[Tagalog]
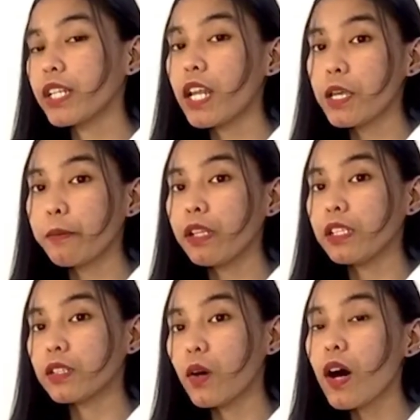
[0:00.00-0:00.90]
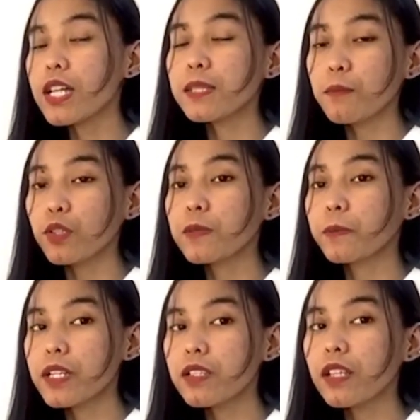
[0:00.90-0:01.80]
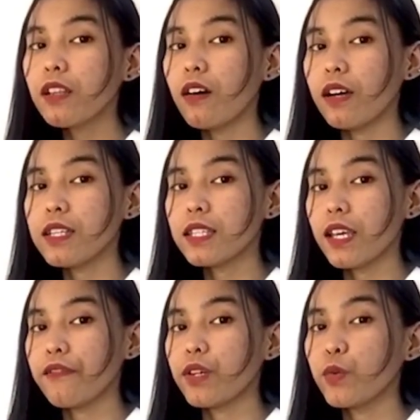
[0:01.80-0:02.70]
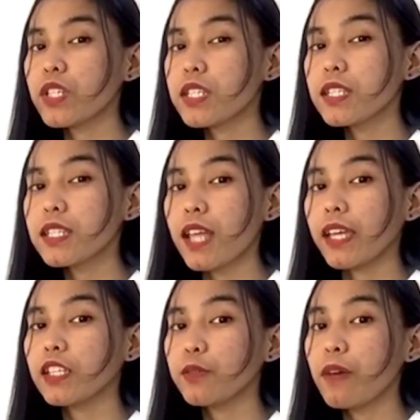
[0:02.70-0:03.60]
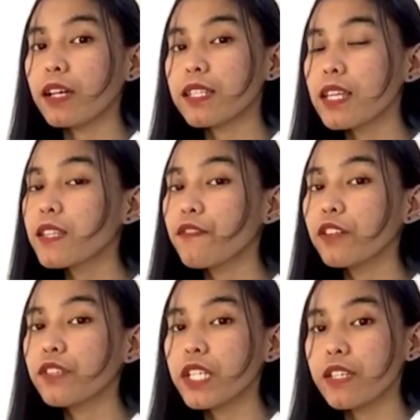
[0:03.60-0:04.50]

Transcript: Nilabel ito as most personal OS ever which is designed to be accessible for